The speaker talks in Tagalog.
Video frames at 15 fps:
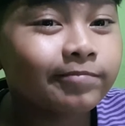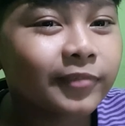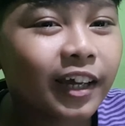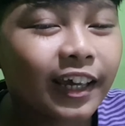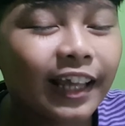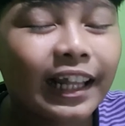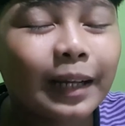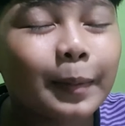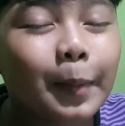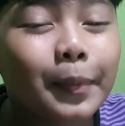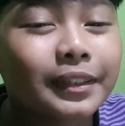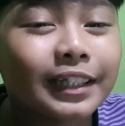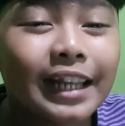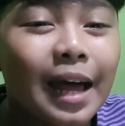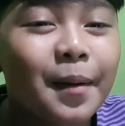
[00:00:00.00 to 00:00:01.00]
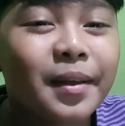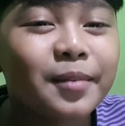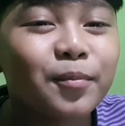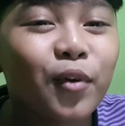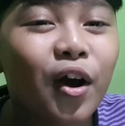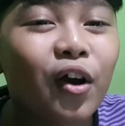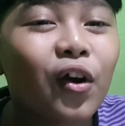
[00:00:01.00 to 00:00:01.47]
Kaya
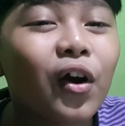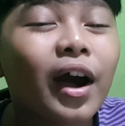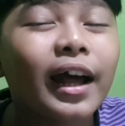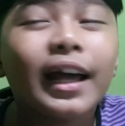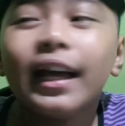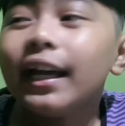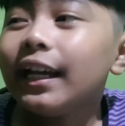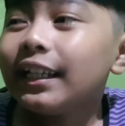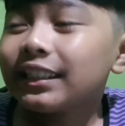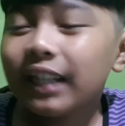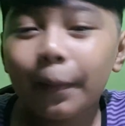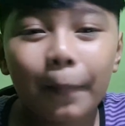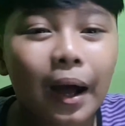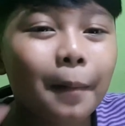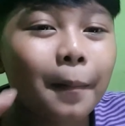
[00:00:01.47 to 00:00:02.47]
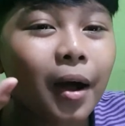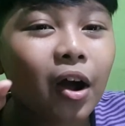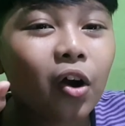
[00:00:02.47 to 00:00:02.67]
nagpapasalamat po ako sa mama